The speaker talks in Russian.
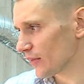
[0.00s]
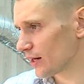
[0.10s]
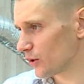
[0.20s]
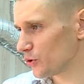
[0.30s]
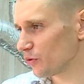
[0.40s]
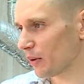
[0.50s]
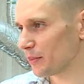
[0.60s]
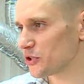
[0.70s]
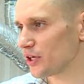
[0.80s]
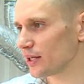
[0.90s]
люди в
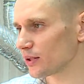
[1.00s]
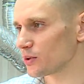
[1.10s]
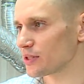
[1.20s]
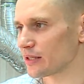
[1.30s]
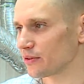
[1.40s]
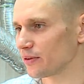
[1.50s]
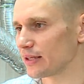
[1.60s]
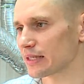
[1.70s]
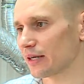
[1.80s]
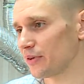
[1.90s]
помещение, то есть
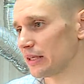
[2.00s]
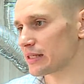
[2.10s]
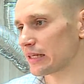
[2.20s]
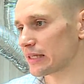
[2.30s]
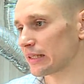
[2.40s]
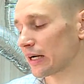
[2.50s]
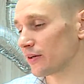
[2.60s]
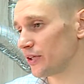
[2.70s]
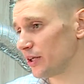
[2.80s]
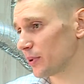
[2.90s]
развиваются кофейни
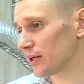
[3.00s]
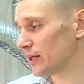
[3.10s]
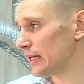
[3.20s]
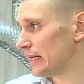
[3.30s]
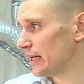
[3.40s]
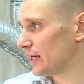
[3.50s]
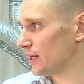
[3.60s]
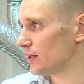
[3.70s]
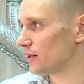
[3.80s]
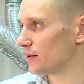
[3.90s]
стационарного типа.
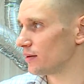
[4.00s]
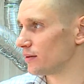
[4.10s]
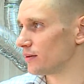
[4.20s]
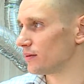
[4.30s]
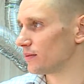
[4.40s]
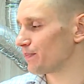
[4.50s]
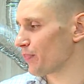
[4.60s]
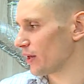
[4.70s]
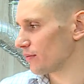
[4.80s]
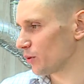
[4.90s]
И
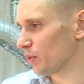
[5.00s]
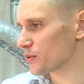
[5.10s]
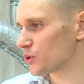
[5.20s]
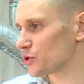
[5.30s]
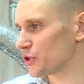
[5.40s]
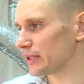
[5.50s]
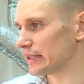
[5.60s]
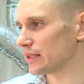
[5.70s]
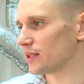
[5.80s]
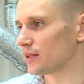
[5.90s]
в любом
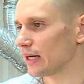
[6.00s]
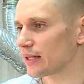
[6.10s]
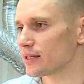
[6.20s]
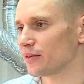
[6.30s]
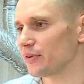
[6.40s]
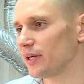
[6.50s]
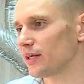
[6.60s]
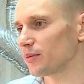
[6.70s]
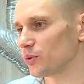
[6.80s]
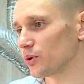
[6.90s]
случае э, данные
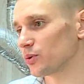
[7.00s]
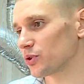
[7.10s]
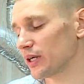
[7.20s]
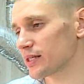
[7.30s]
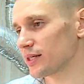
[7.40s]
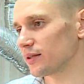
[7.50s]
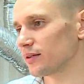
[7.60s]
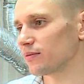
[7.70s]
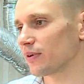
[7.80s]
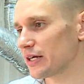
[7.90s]
заведения будут
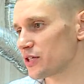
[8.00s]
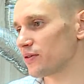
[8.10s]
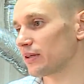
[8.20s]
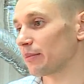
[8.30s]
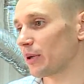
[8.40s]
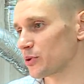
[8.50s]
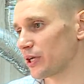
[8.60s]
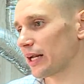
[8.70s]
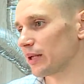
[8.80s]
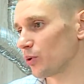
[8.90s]
нуждаться в качественном
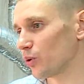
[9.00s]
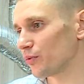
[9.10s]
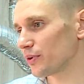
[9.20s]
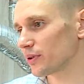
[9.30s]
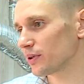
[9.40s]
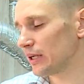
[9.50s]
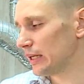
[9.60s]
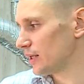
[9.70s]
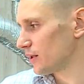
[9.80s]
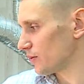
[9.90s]
обжаренном кофе.
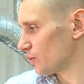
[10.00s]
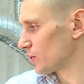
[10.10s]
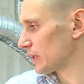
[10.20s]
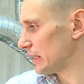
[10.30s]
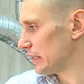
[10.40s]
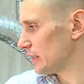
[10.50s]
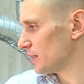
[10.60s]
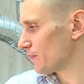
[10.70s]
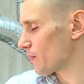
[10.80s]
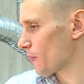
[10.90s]
Вот.
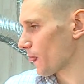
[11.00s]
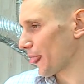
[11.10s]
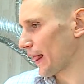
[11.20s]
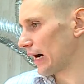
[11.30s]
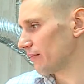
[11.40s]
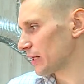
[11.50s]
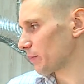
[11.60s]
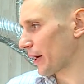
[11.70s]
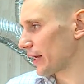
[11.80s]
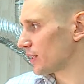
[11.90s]
И, а в
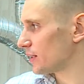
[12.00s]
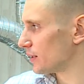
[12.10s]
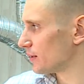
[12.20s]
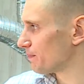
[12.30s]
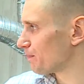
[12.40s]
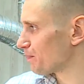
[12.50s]
этом проекте